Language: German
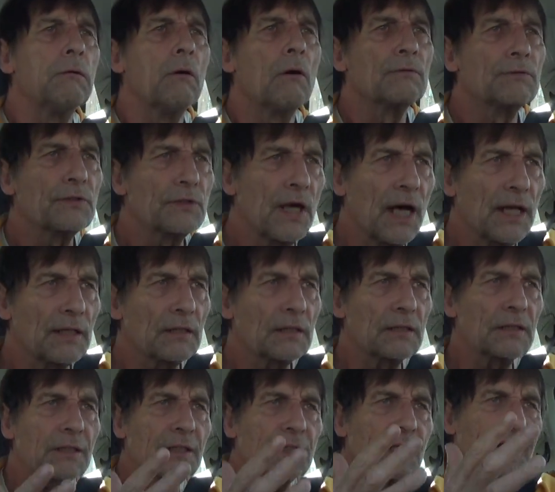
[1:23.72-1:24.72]
Und dann
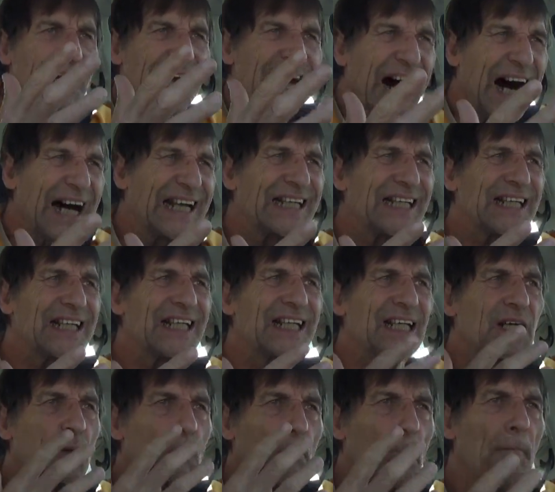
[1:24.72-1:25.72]
kann
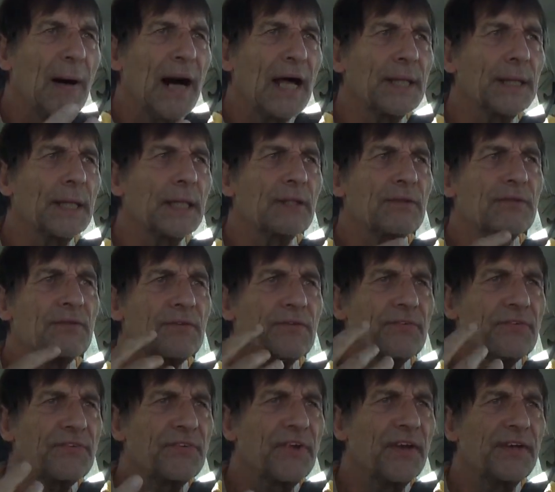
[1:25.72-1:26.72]
man
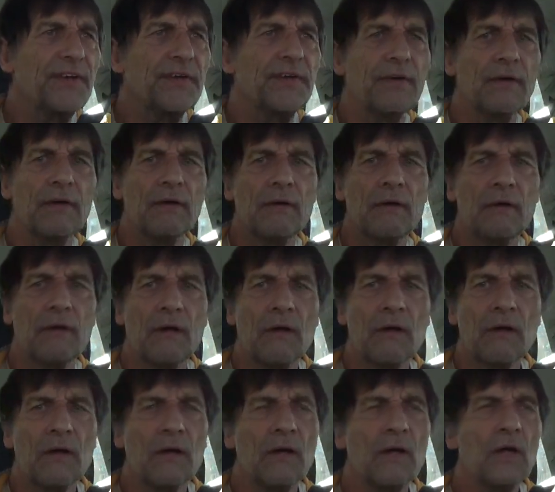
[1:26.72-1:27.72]
sich
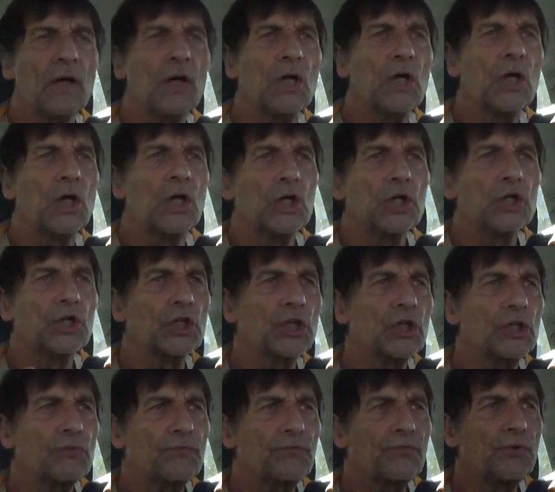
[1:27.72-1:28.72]

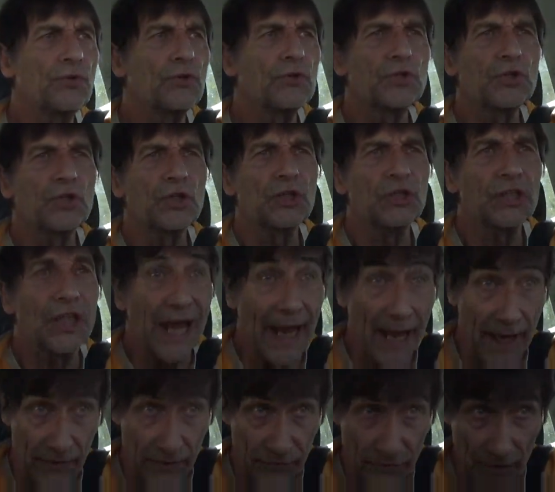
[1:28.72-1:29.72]
Schritt für Schritt
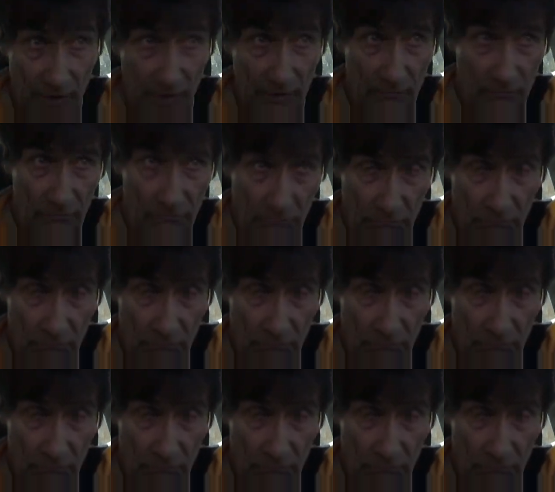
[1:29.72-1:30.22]
ändern.